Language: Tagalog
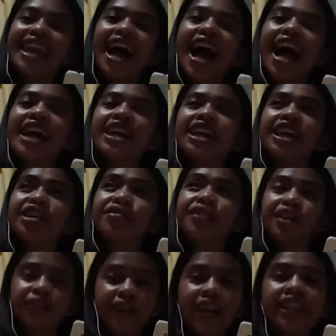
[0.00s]
I am a
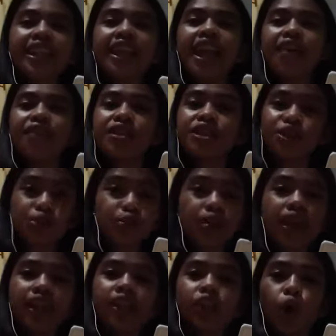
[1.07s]
grade 11
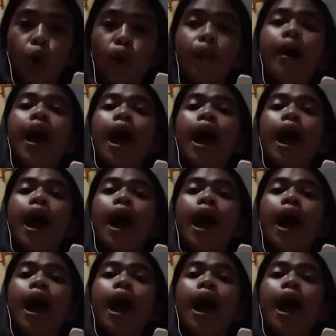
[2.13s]
student of